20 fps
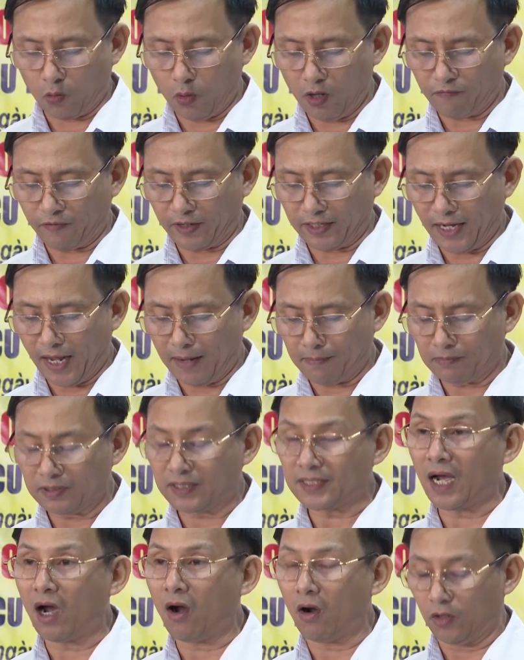dựng nông thôn mới
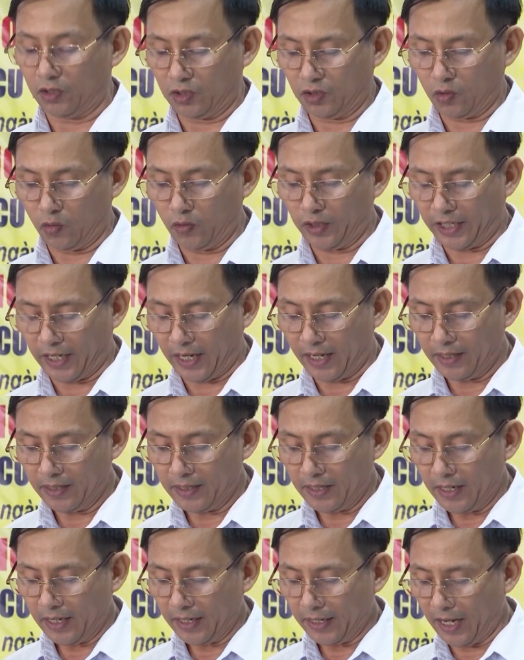đô thị văn minh.
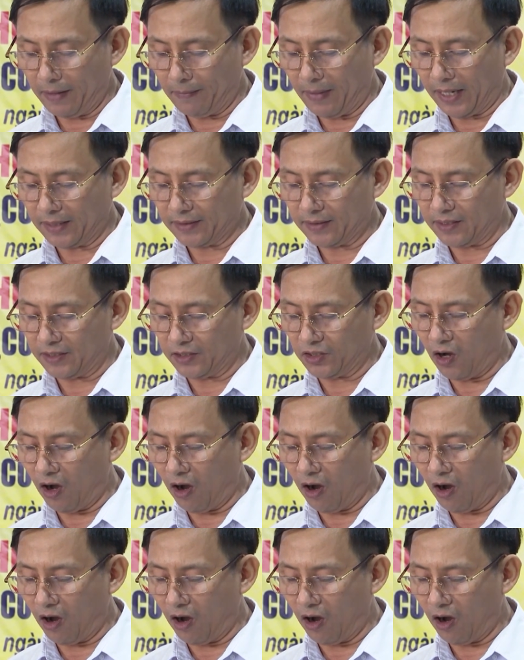Trong đó có